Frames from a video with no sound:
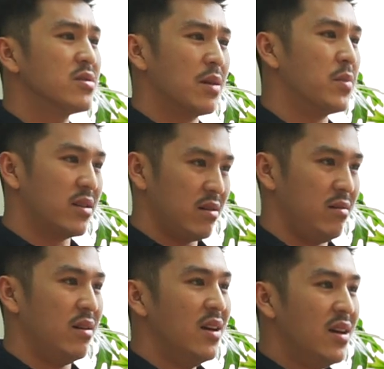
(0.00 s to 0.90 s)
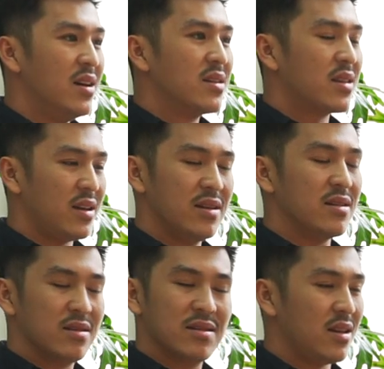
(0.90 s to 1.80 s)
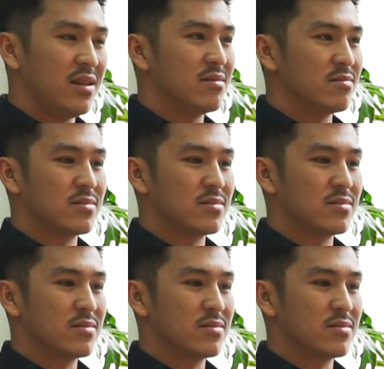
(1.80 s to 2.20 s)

người ta bình thường thì thì